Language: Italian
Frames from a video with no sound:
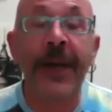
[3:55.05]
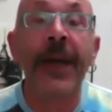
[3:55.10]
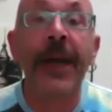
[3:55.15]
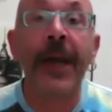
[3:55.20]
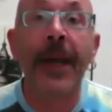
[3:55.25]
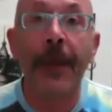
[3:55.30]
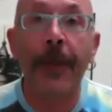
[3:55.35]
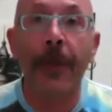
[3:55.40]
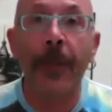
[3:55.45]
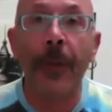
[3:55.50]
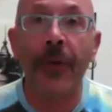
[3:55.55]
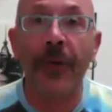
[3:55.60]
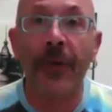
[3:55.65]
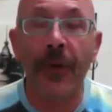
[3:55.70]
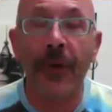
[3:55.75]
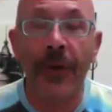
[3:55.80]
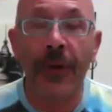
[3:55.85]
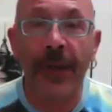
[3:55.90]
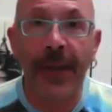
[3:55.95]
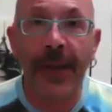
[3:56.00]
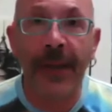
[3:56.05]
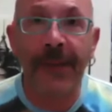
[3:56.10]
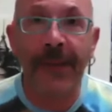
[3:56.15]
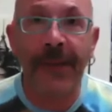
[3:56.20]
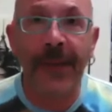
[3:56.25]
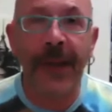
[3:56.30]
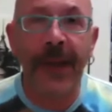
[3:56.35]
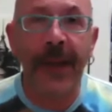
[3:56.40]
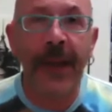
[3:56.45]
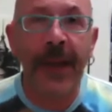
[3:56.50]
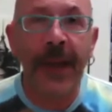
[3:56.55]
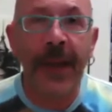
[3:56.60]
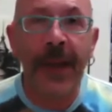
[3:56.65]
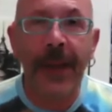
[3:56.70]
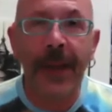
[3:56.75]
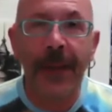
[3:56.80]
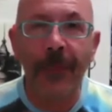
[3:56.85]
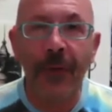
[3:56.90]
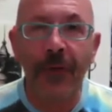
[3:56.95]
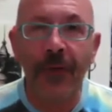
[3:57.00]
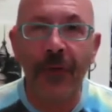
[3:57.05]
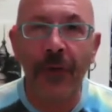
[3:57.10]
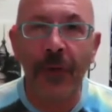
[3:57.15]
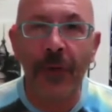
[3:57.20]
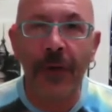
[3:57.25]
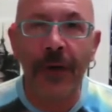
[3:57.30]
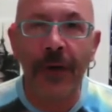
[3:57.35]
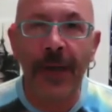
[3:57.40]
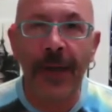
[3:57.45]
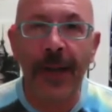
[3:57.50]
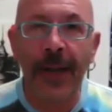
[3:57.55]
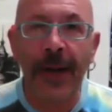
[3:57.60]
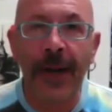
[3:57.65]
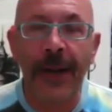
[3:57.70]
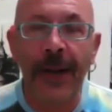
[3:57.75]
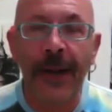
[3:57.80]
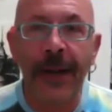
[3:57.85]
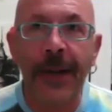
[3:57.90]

e portano in essere l'emozione e la,